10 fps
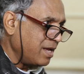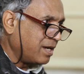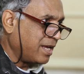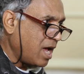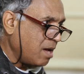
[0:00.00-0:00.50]
में
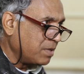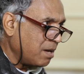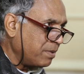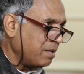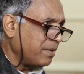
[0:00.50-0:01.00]
क्या हम
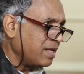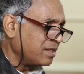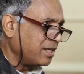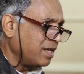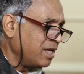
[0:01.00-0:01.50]
कपड़े
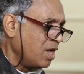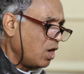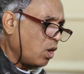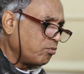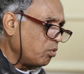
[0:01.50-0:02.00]
पहनते हैं
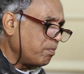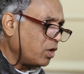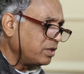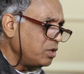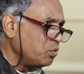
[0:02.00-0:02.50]
और वो
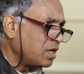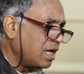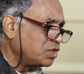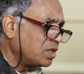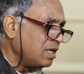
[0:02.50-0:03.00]
बहुत ही उन
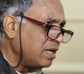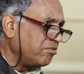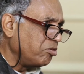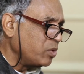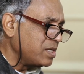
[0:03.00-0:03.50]
कल्चरल
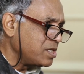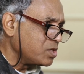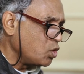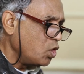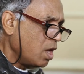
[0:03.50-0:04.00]
इन्फ्लुएंसेस
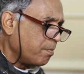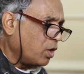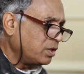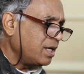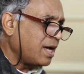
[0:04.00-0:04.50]
को
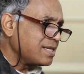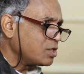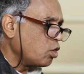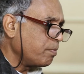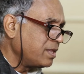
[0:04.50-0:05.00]
बहुत ही ख़ास
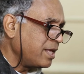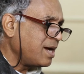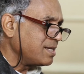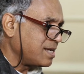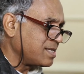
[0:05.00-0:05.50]
तौर पर
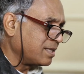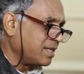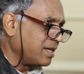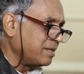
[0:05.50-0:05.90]
देखा जा सकता